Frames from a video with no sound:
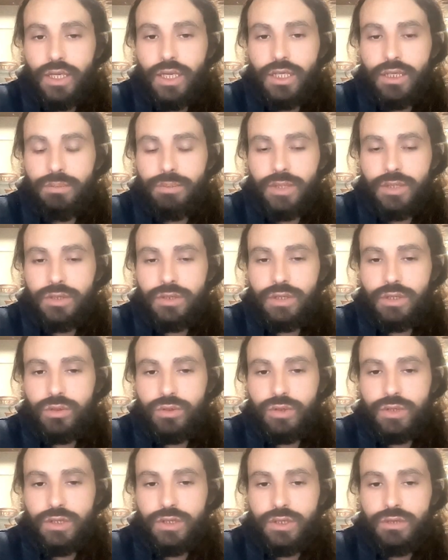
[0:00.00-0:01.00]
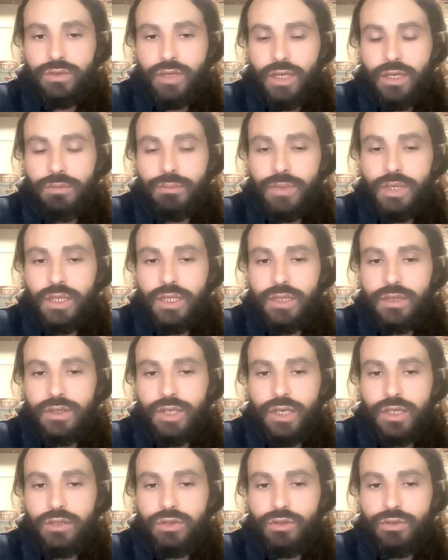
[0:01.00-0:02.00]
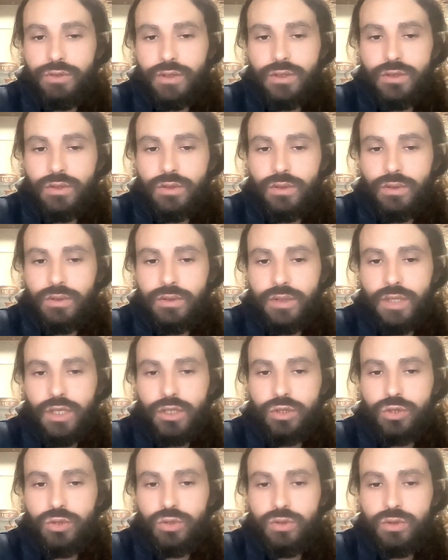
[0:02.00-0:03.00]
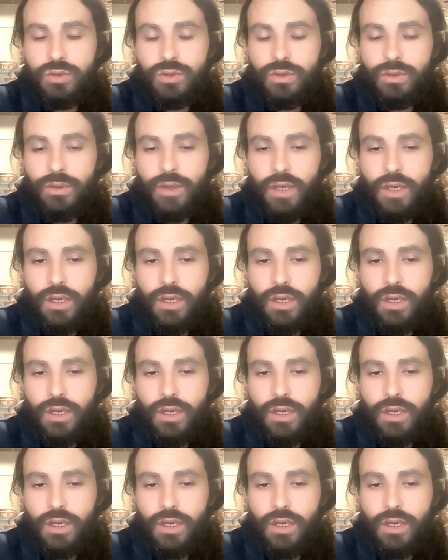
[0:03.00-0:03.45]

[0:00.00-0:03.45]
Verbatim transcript: Elle est personnelle aussi, c'est vrai, mais elle est très, en fait, euh, très juste.